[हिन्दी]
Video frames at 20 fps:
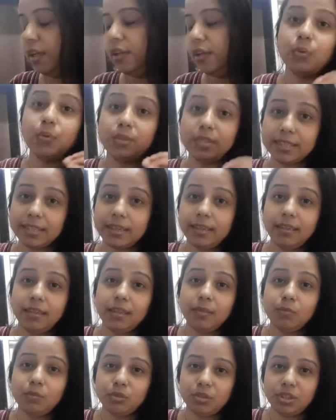तो उसके
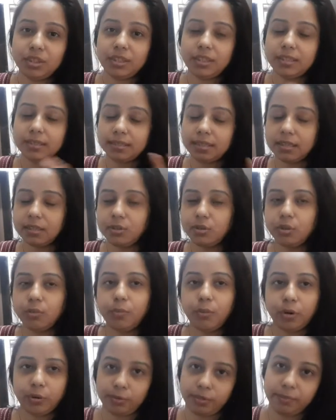लिए मुझे ये सारी जो
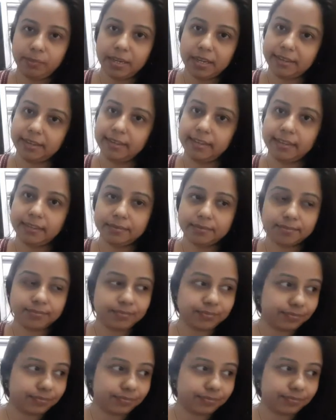प्रॉब्लम आ रही है